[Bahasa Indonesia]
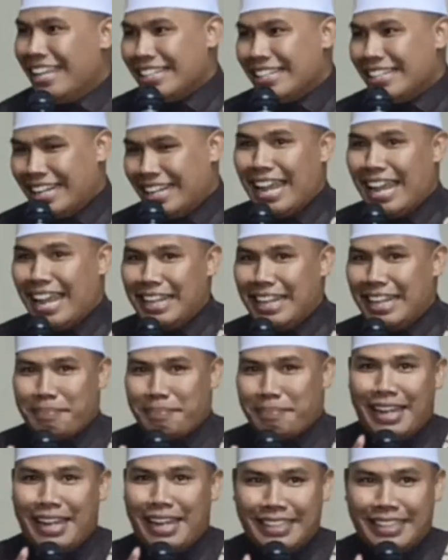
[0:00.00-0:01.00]
terakhir
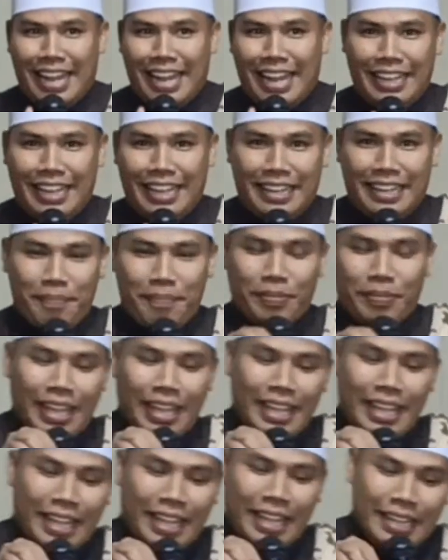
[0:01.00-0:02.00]
pak terakhir
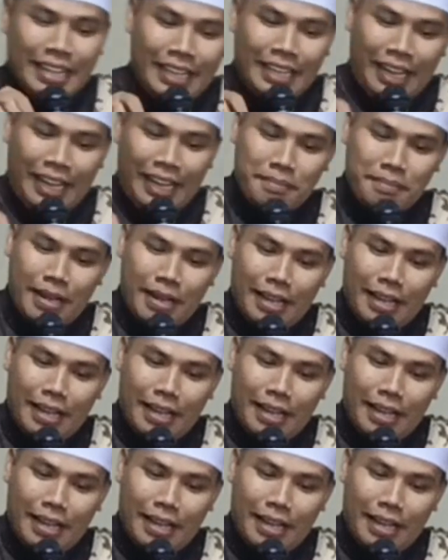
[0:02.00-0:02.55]
uh,